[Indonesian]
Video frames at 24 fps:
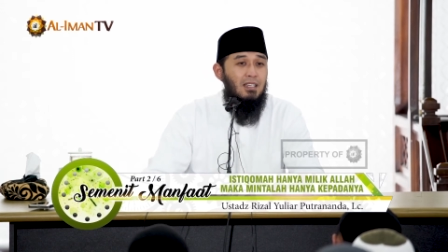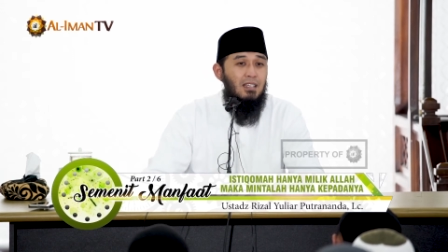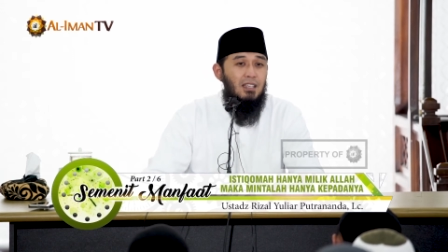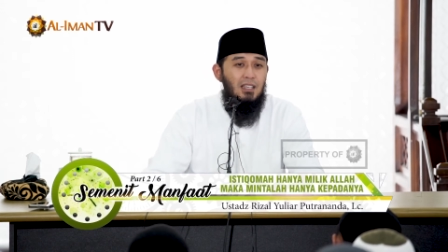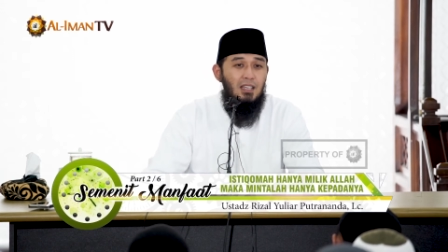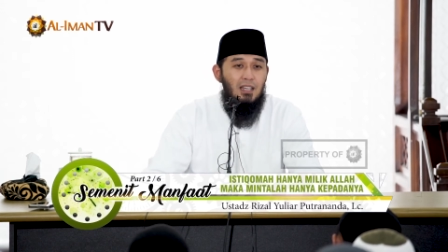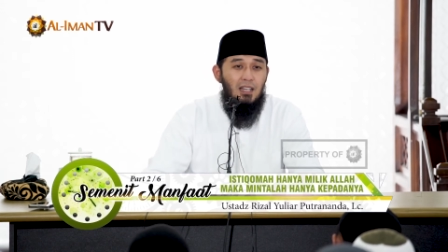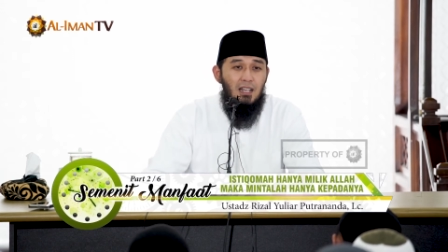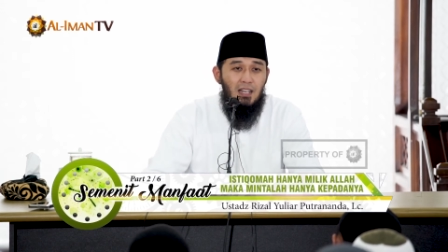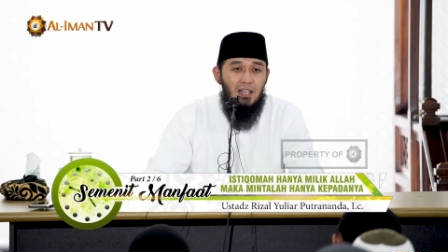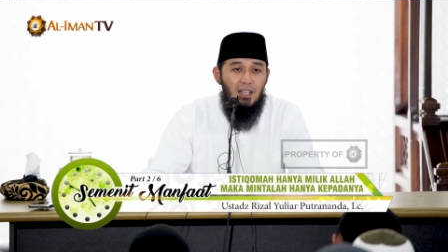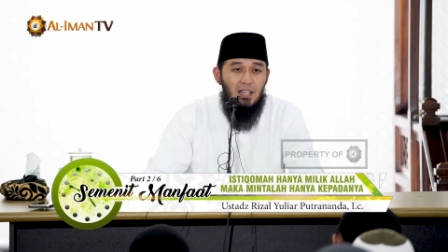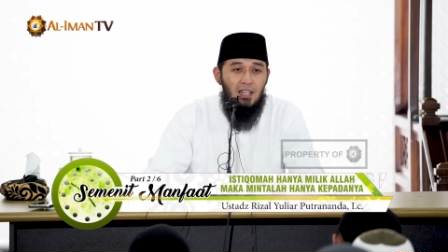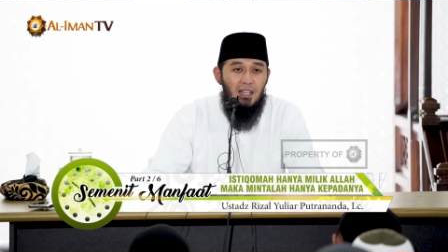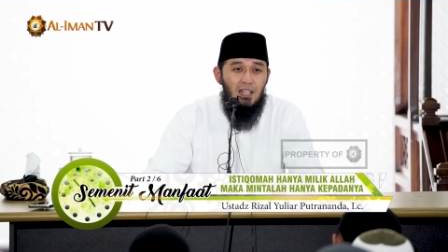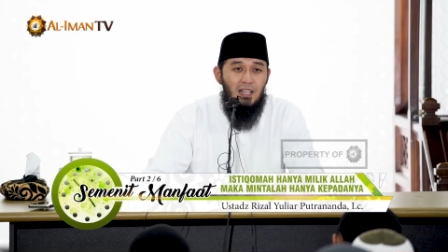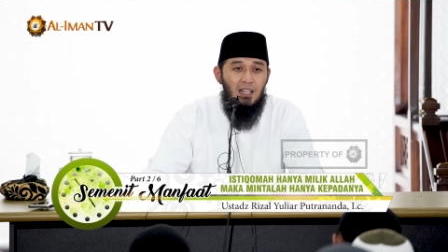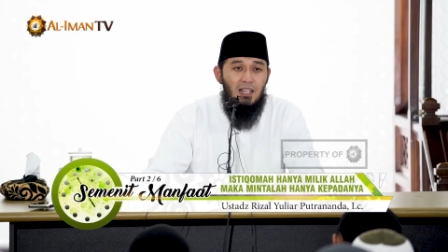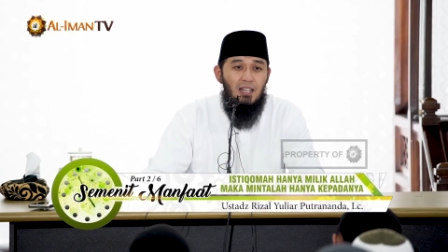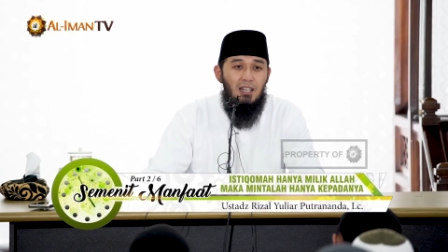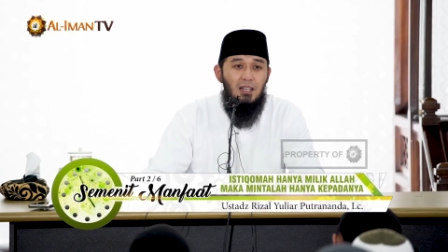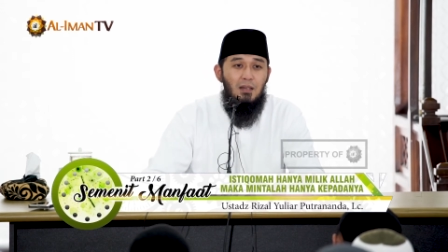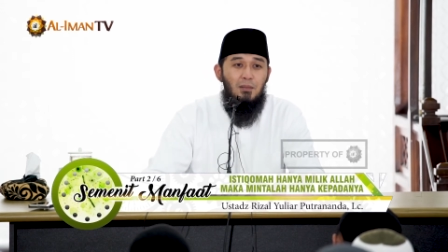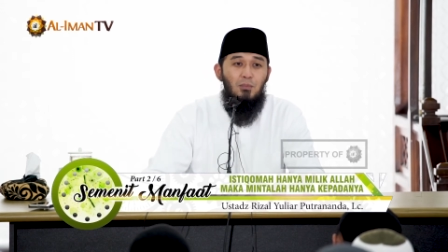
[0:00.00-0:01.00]
Ya
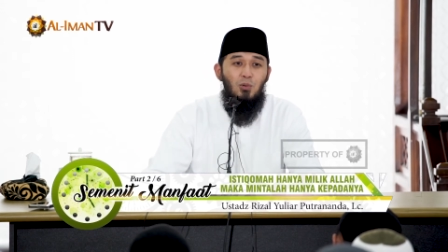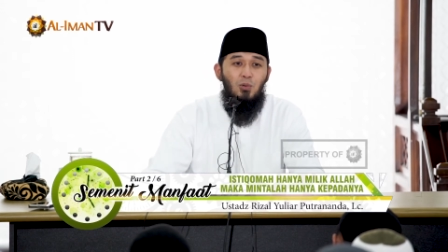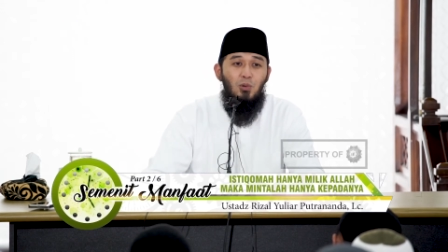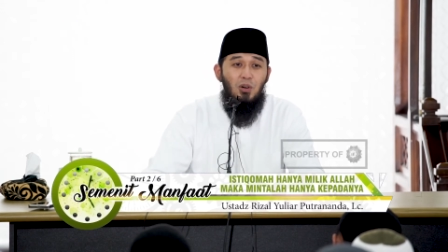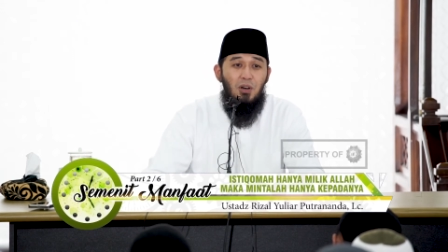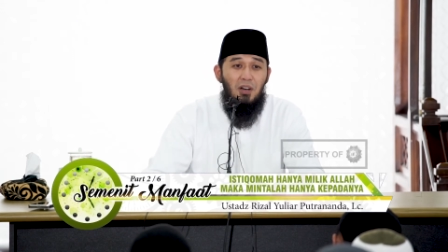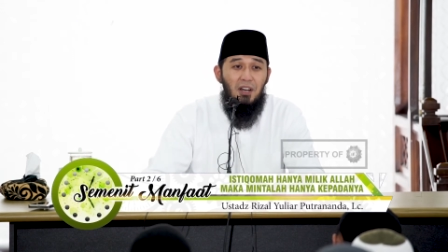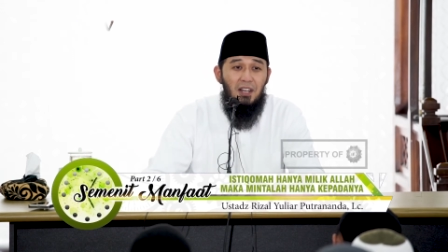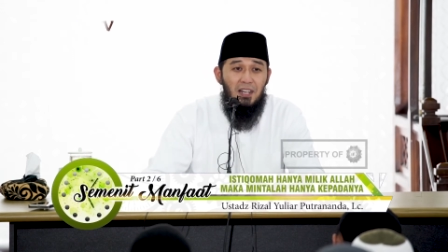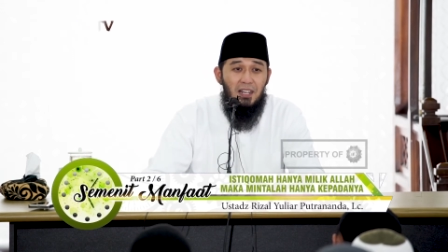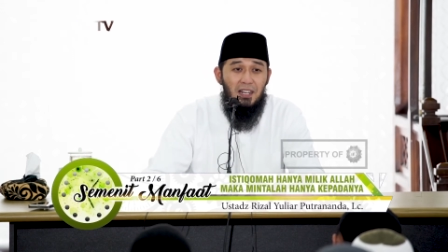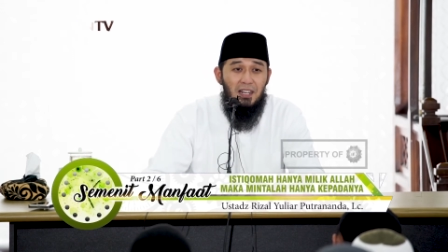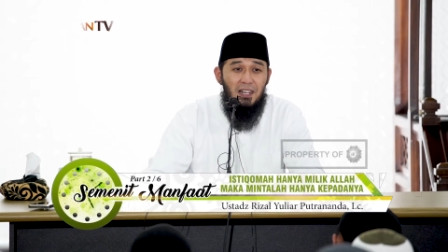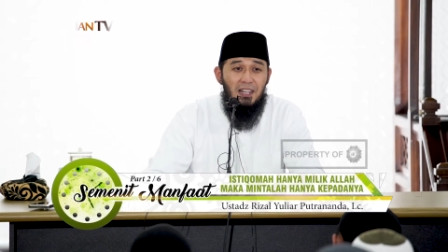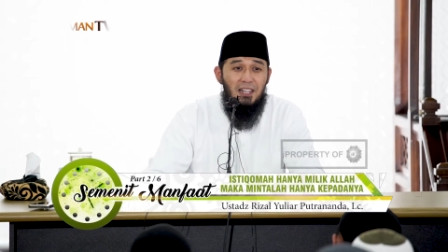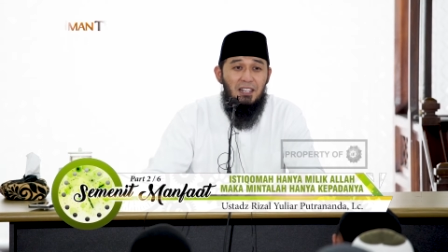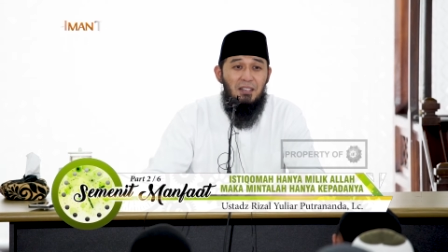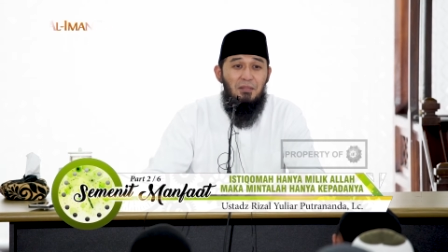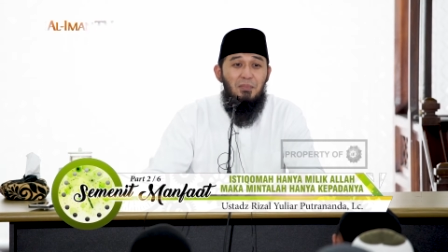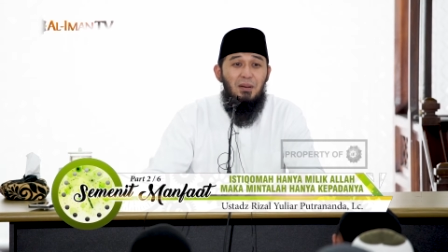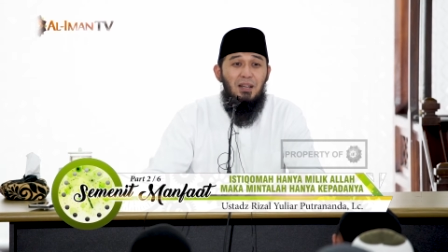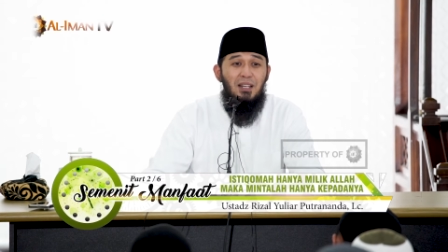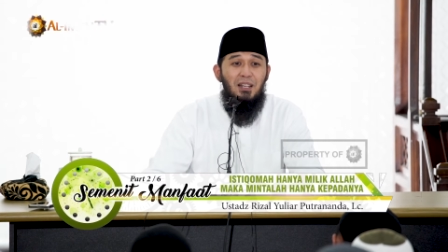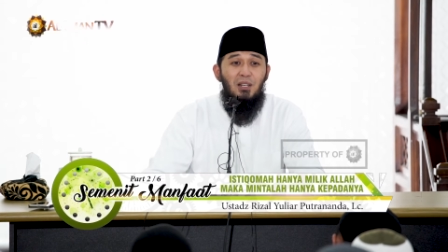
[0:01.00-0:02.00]

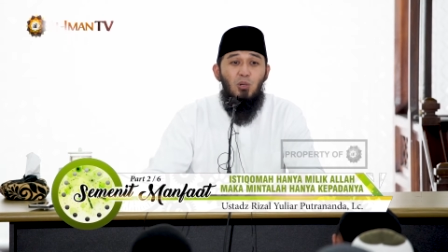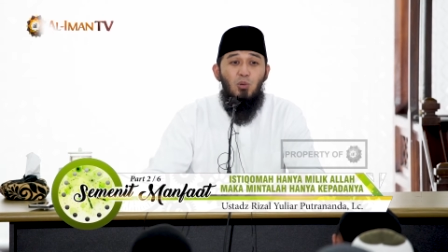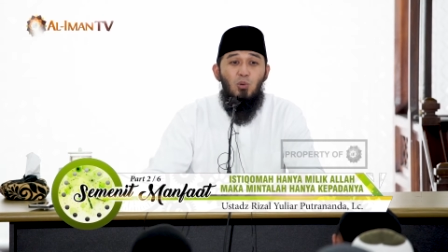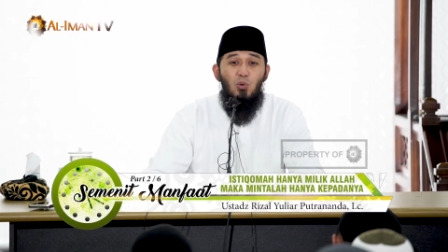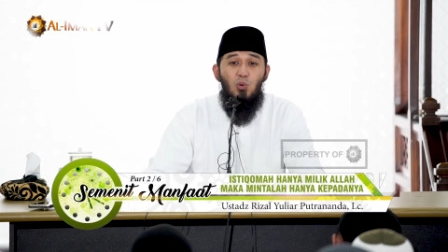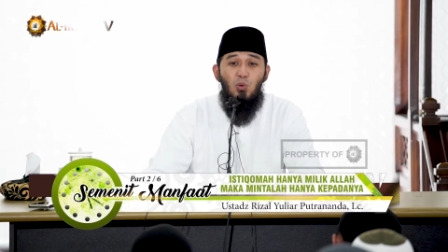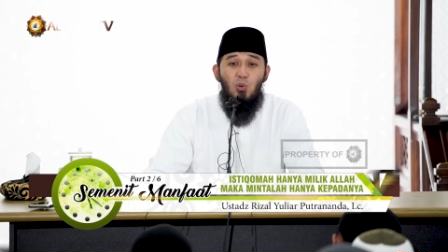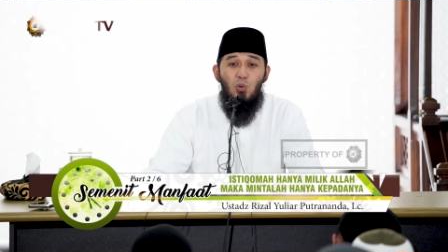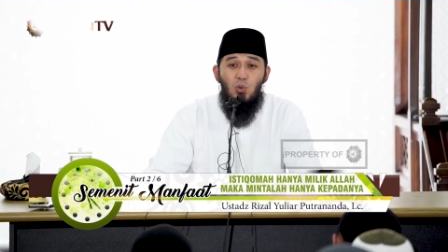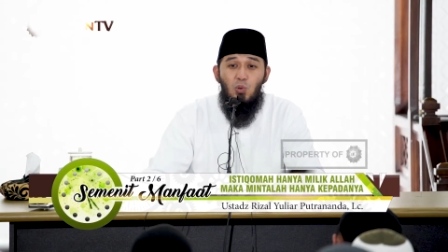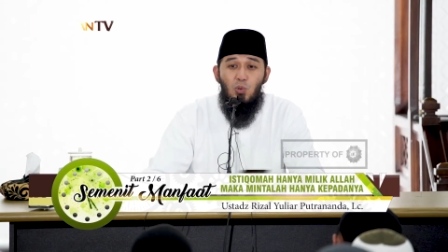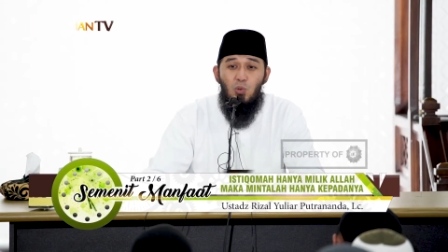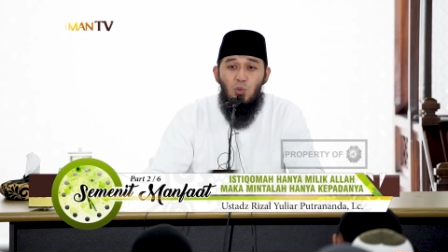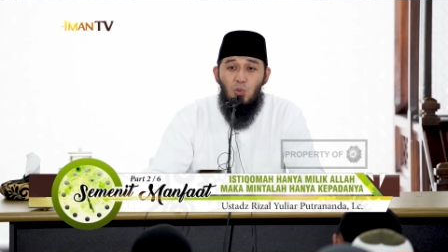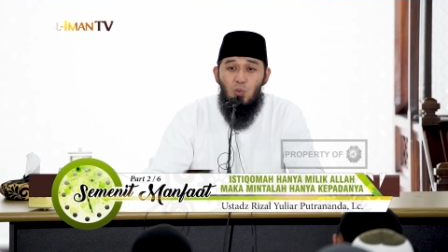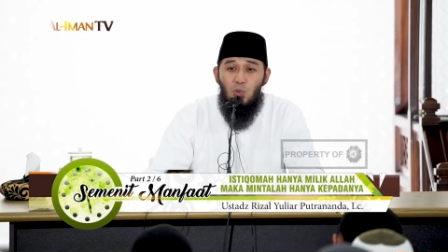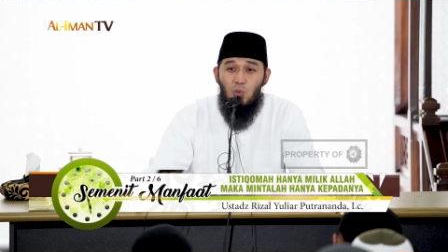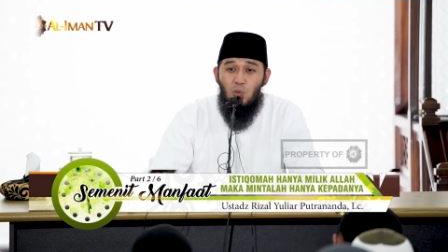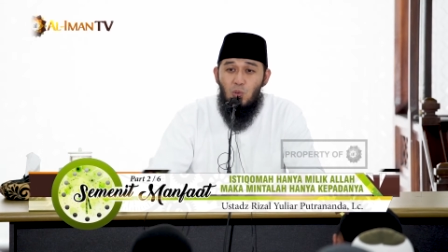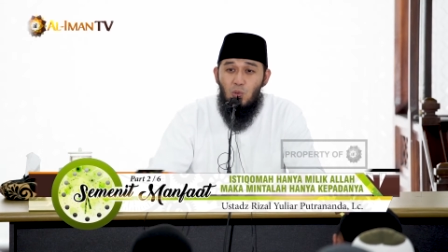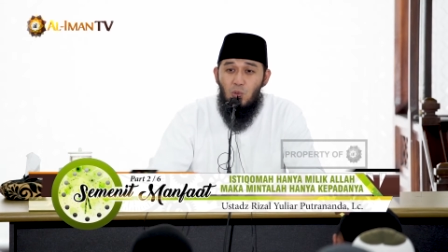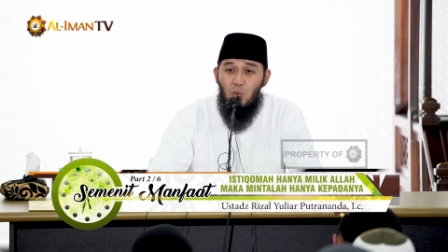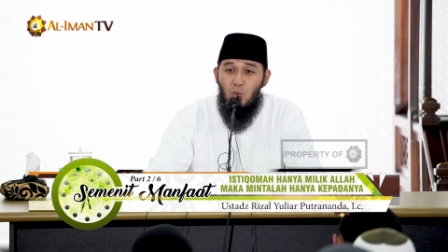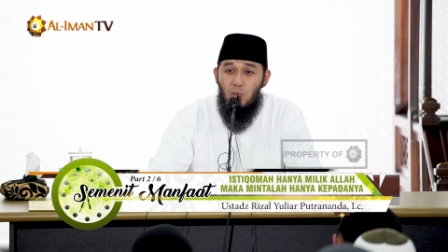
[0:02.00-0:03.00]
muqallibal
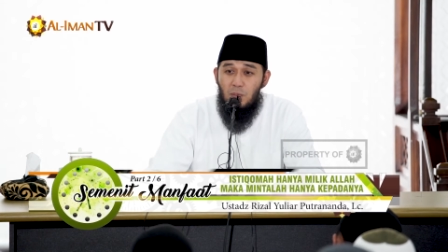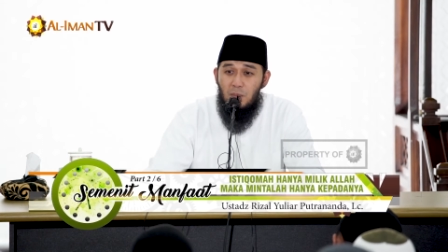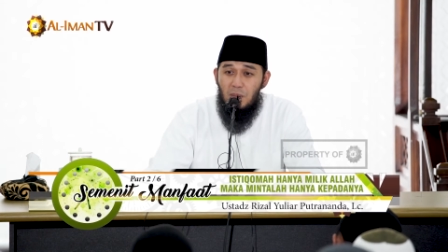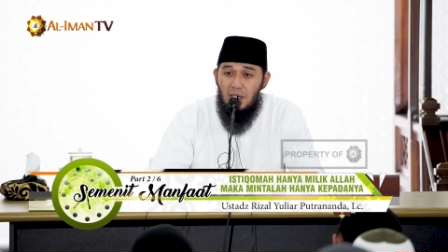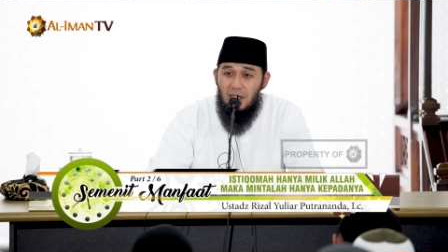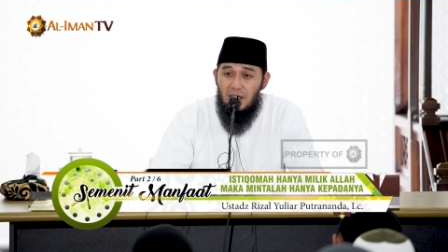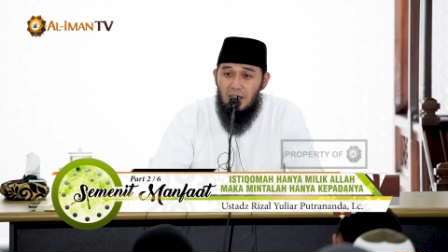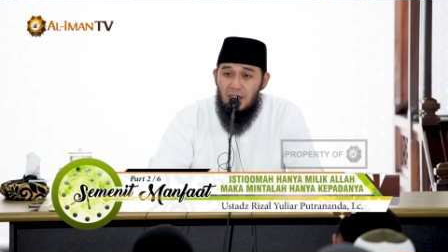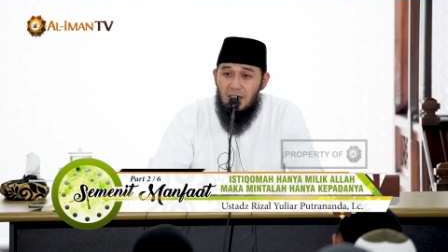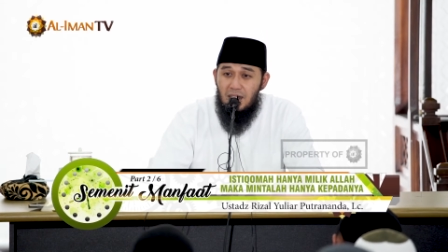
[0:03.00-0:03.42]
qulub